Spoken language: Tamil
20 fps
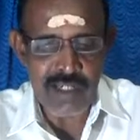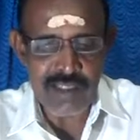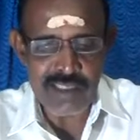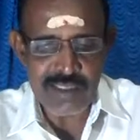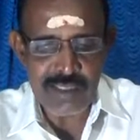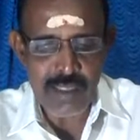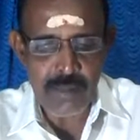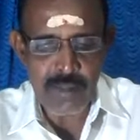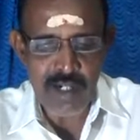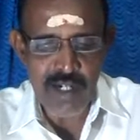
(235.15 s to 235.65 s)

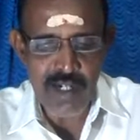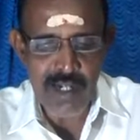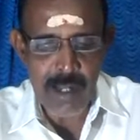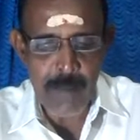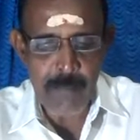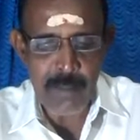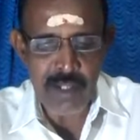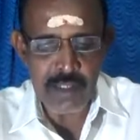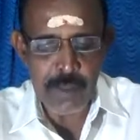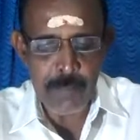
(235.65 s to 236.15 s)
நட்சத்திரம்
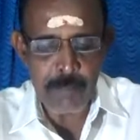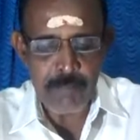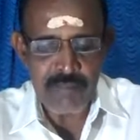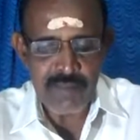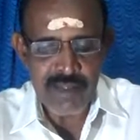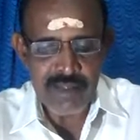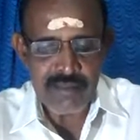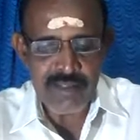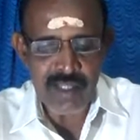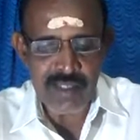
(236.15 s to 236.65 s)
ரெண்டாம் பாதம்
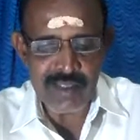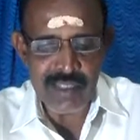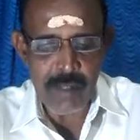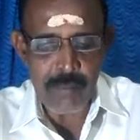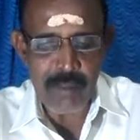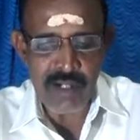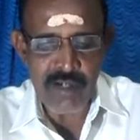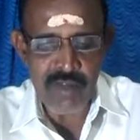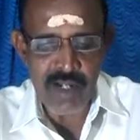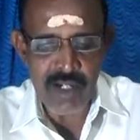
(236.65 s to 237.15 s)
சந்திர
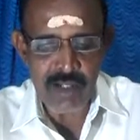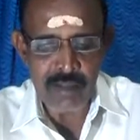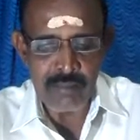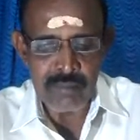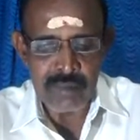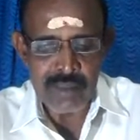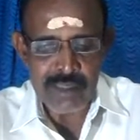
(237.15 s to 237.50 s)
பகவான்